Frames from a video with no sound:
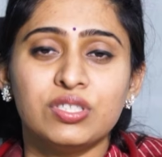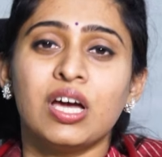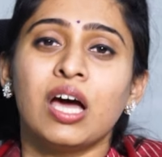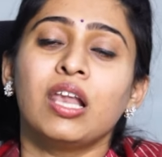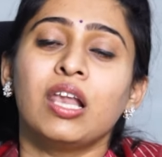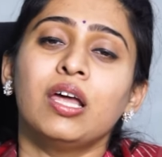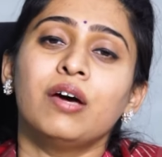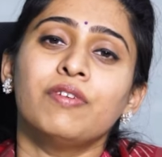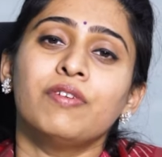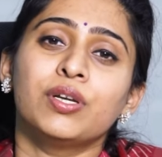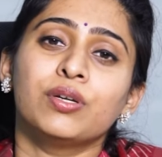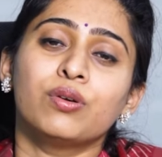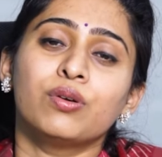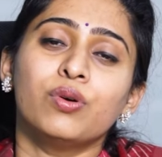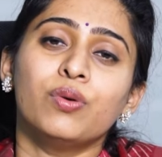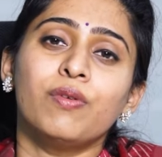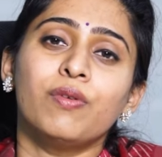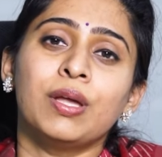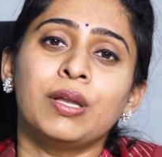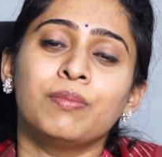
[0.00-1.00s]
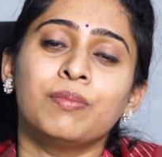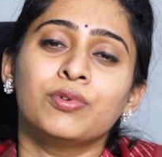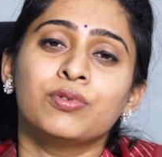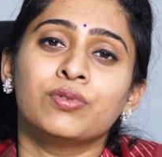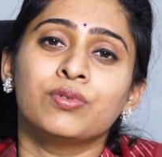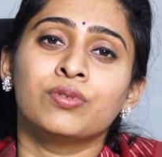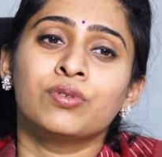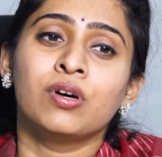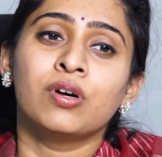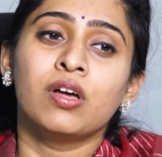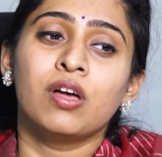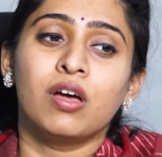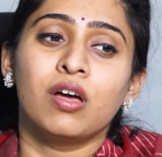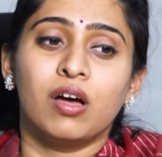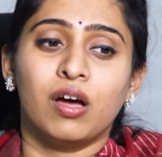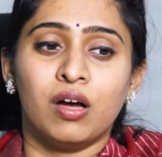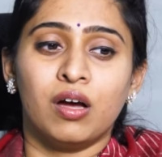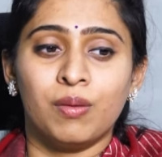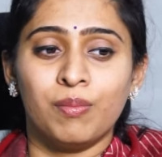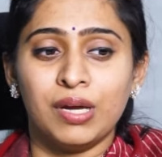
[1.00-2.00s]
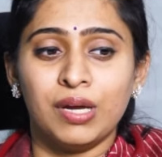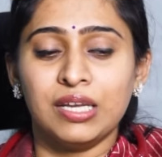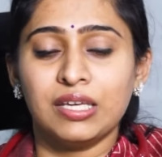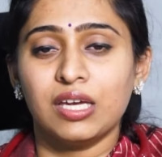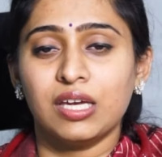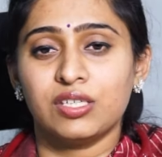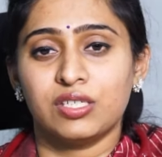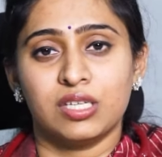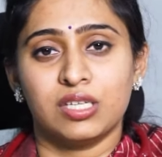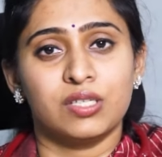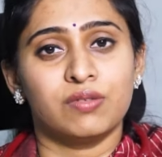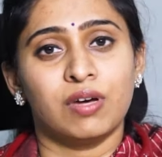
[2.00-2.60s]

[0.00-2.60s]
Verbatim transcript: చాలా వరకు మనము మెడికేషన్స్